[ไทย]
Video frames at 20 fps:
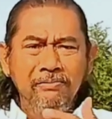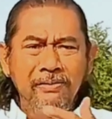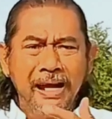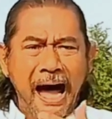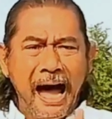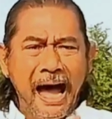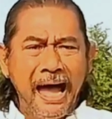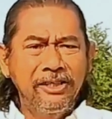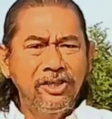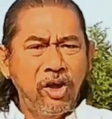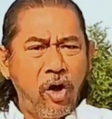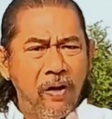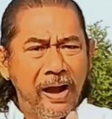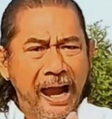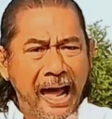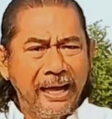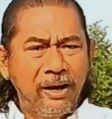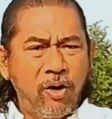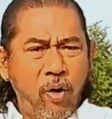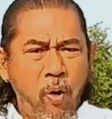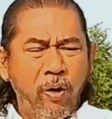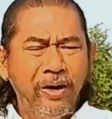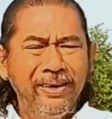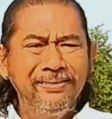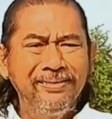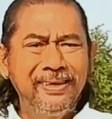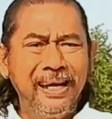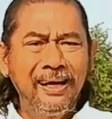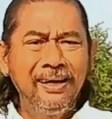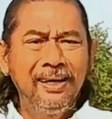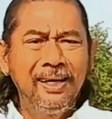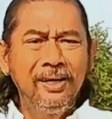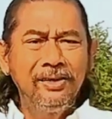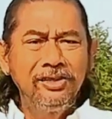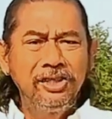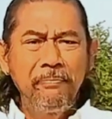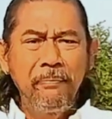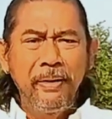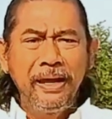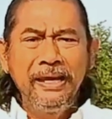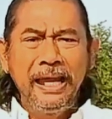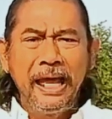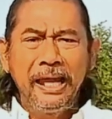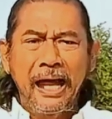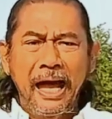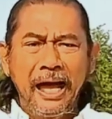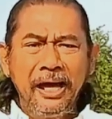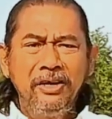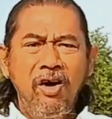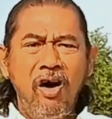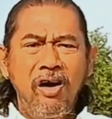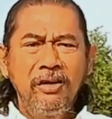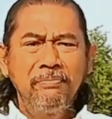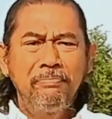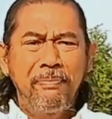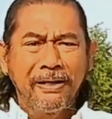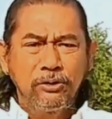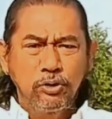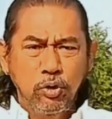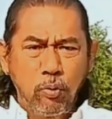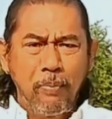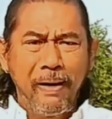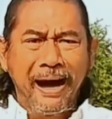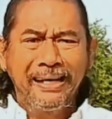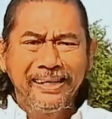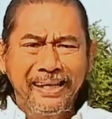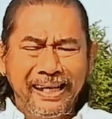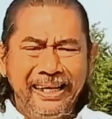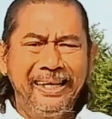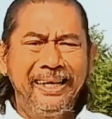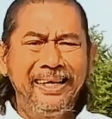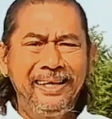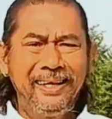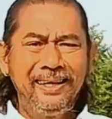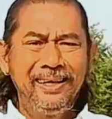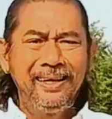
หลายต่อหลายคนนะซึ่งเป็นเน็ตไอดอลปัจจุบันนี้